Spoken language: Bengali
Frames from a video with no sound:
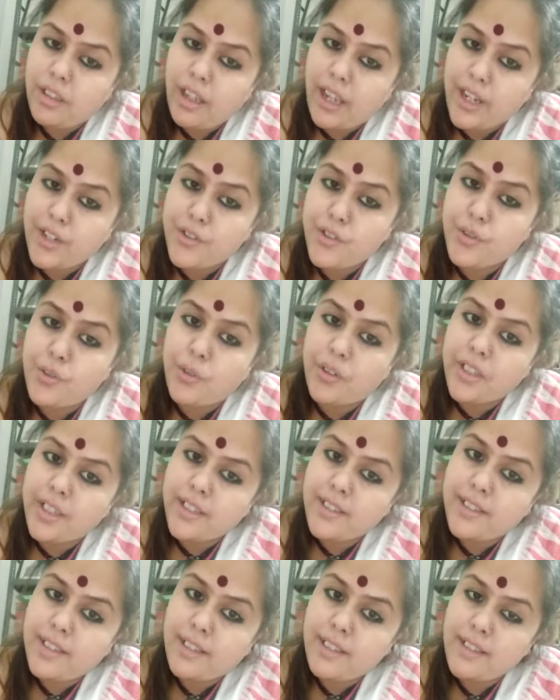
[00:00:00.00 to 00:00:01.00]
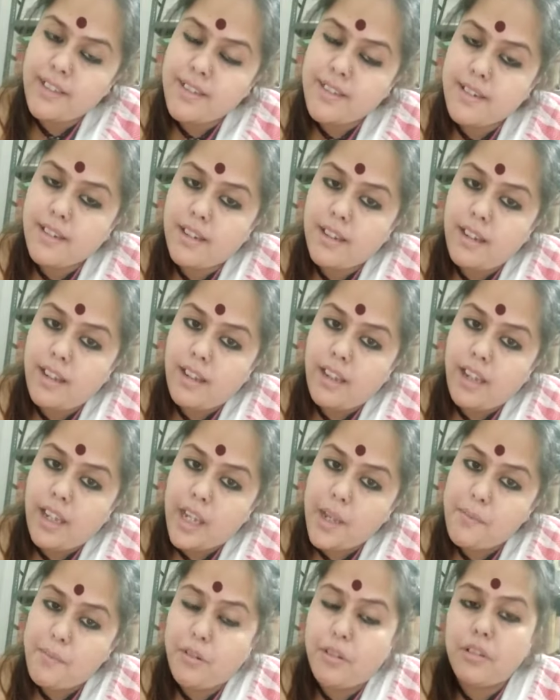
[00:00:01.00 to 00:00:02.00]
একজন ওরিয়েন্টালিস্ট
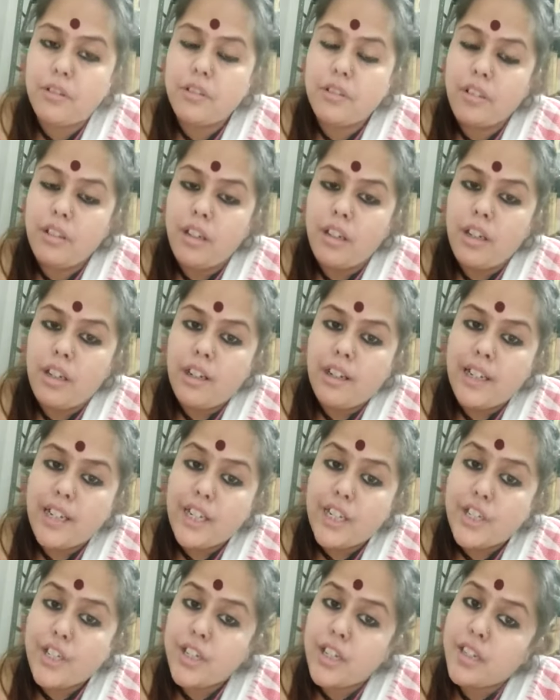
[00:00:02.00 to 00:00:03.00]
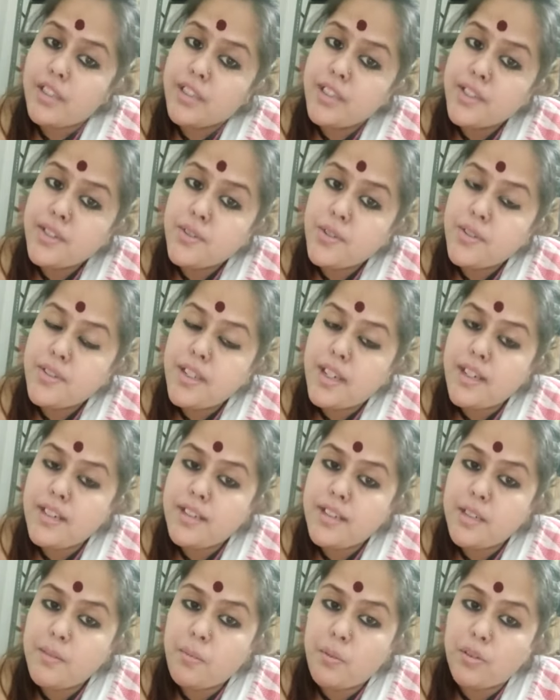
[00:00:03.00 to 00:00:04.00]
এবং এশিয়াটিক
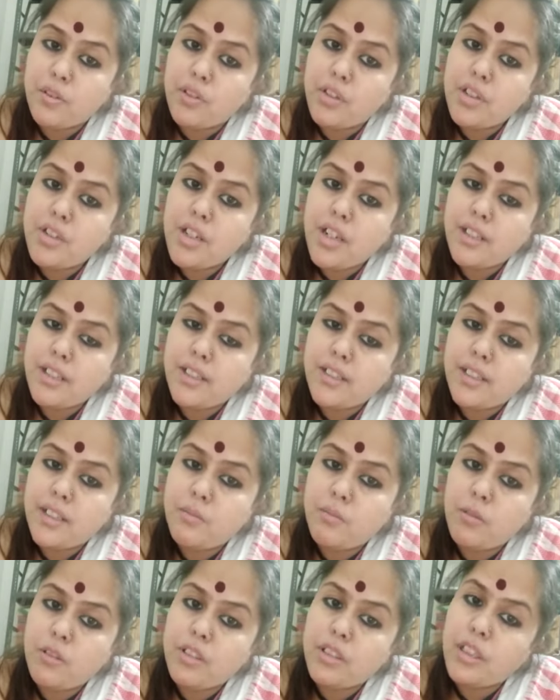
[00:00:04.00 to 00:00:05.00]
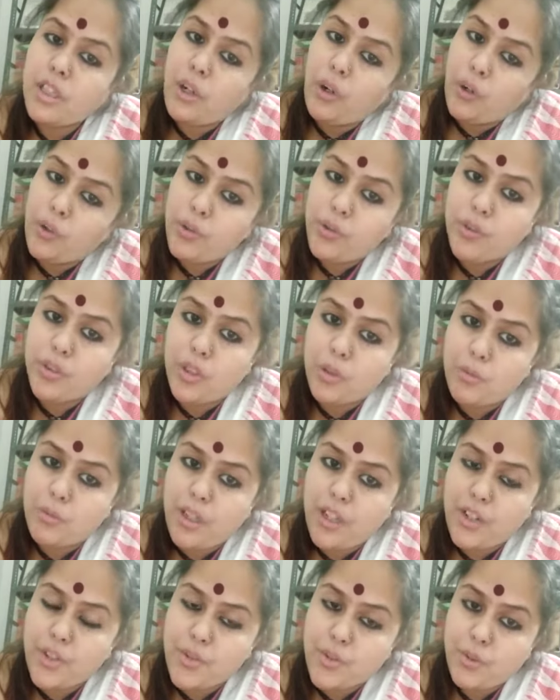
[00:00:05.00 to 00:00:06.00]
সোসাইটির প্রতিষ্ঠাতাদের মধ্যে অন্যতম
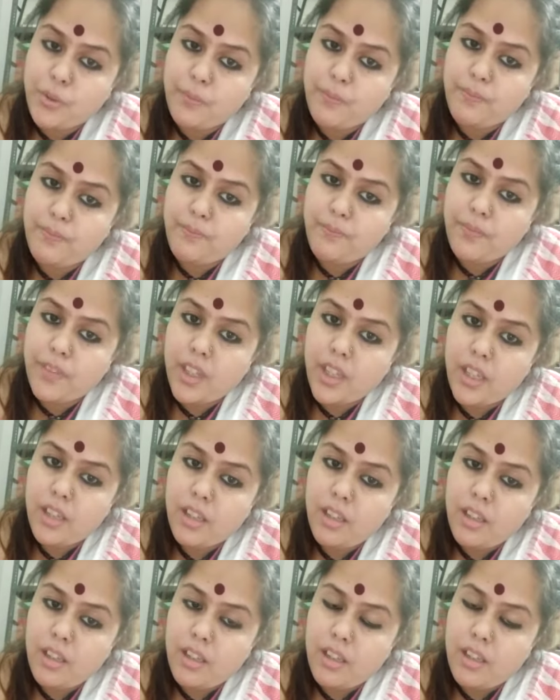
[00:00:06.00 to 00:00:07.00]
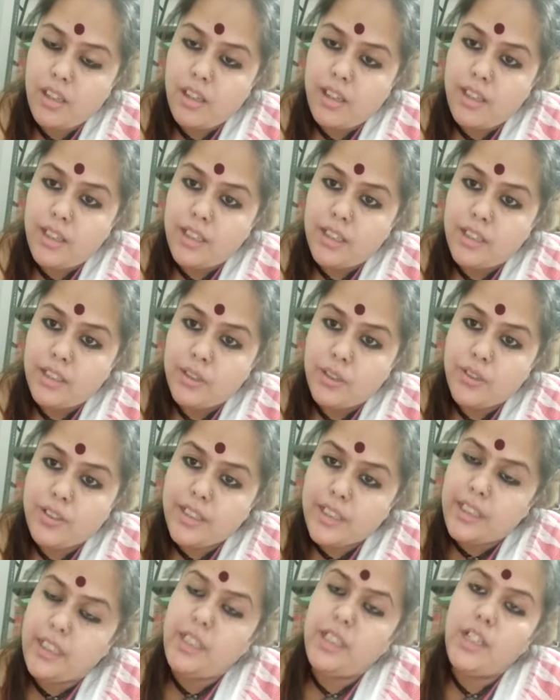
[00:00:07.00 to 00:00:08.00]
একজন তো
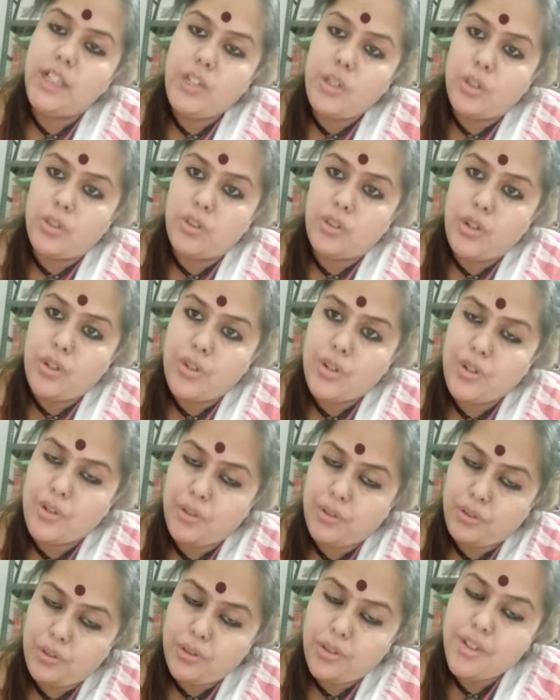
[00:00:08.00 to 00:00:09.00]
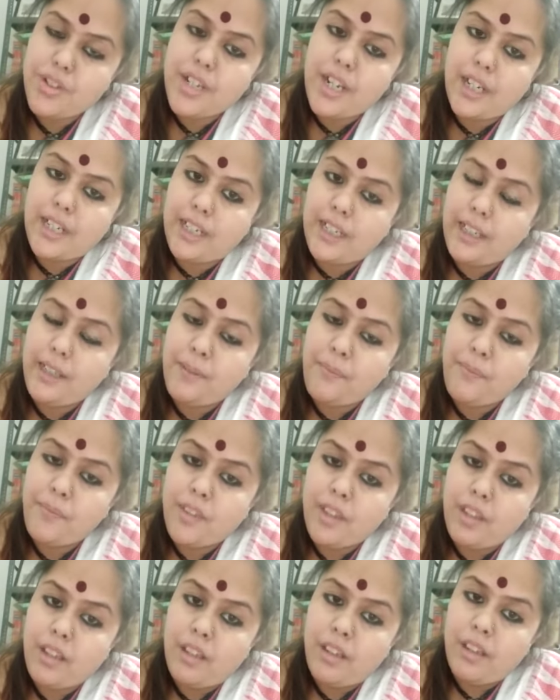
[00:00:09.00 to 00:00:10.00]
তিনি সতেরোশো সত্তর সালে
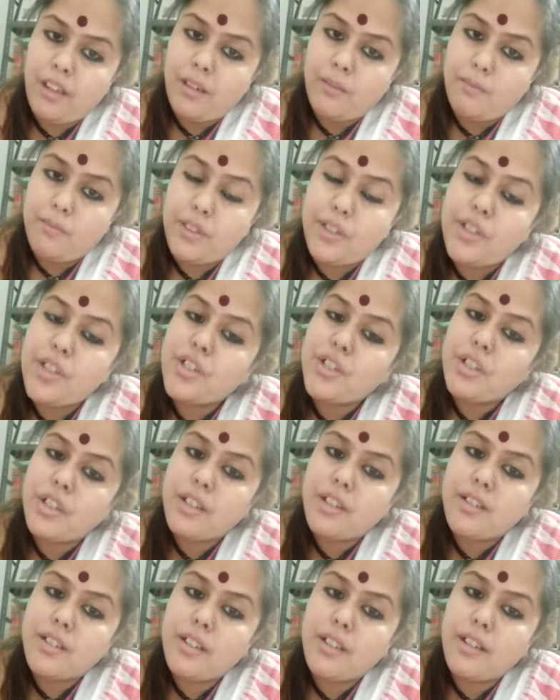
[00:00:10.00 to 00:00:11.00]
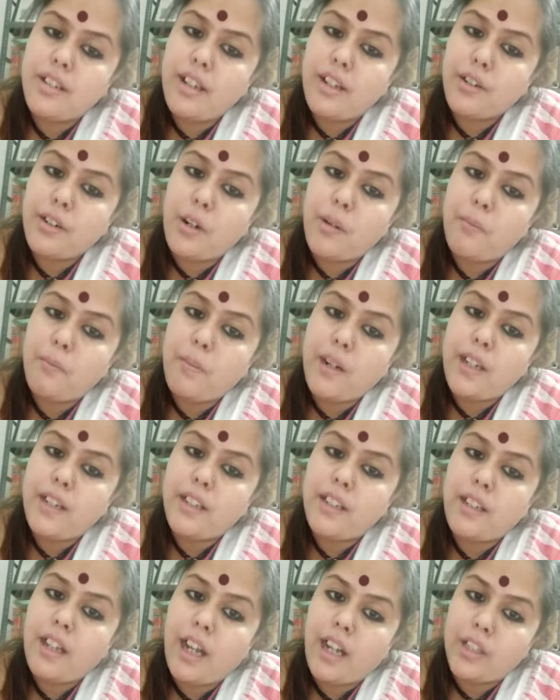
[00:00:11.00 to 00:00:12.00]
ব্রিটিশ ইস্ট ইন্ডিয়া
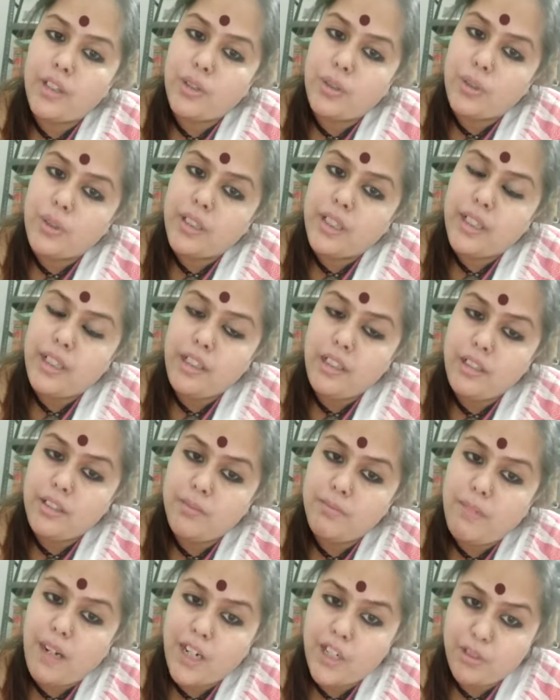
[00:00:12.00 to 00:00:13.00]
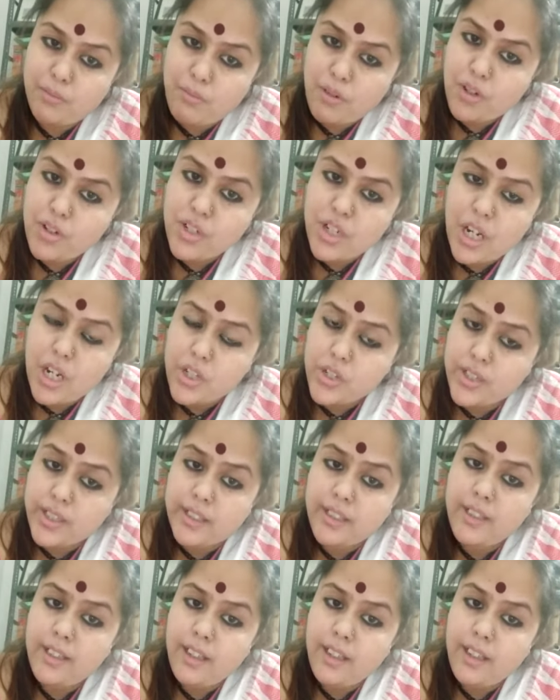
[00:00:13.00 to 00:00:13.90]
কোম্পানির হাত ধরে ভারতবর্ষে আসেন